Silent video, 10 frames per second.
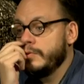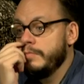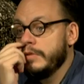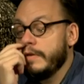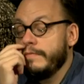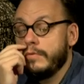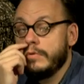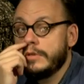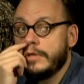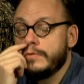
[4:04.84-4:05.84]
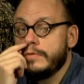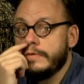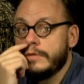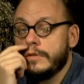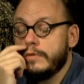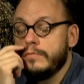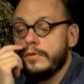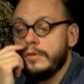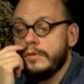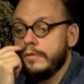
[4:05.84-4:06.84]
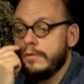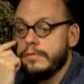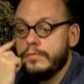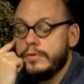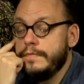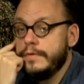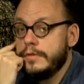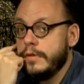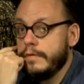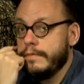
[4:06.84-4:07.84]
эту метафору, расскажу совершенно удивительный